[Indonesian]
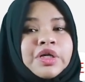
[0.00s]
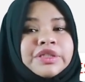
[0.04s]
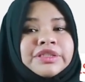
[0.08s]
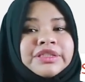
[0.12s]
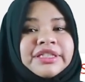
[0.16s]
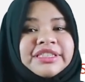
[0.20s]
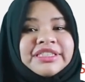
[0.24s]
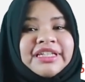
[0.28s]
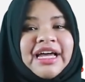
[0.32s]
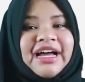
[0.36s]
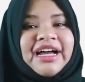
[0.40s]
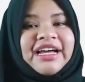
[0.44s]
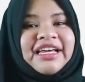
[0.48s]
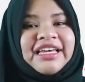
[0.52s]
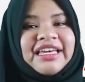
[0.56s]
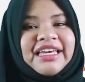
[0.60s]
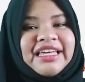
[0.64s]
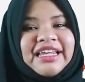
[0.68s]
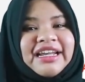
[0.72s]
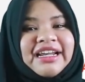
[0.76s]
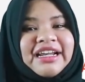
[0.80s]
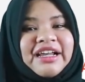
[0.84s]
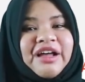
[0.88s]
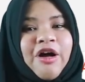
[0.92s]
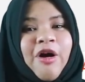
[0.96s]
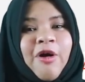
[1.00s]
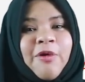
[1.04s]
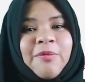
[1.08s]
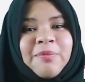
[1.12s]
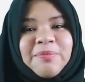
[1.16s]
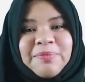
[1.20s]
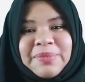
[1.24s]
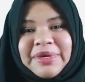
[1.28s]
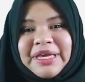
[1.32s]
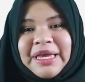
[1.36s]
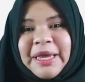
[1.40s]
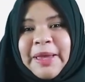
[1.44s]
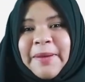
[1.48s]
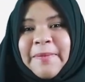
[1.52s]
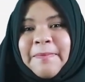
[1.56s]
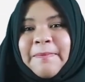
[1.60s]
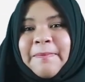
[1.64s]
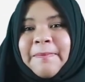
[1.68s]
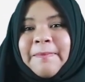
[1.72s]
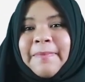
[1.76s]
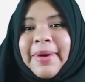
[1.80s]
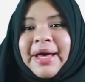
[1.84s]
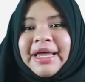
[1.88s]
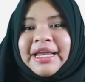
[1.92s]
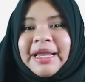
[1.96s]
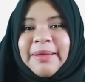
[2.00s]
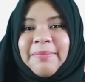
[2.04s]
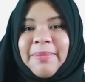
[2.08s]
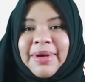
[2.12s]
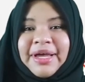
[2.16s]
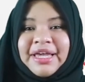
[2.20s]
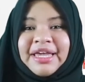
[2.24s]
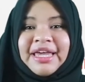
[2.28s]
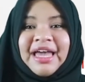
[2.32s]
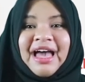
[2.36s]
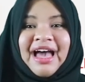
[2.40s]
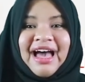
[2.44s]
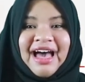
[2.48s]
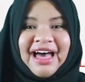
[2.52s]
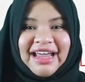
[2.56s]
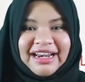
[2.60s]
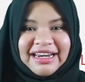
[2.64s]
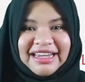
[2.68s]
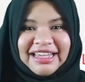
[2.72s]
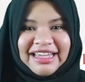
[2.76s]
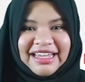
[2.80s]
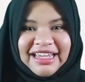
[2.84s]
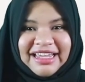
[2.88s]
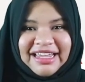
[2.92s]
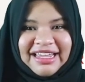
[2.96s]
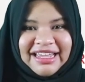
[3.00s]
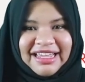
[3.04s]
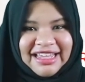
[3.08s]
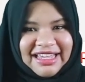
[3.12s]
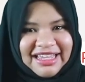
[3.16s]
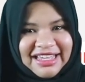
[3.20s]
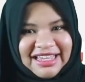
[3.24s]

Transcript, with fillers: secangkir kopi pada pagi hari.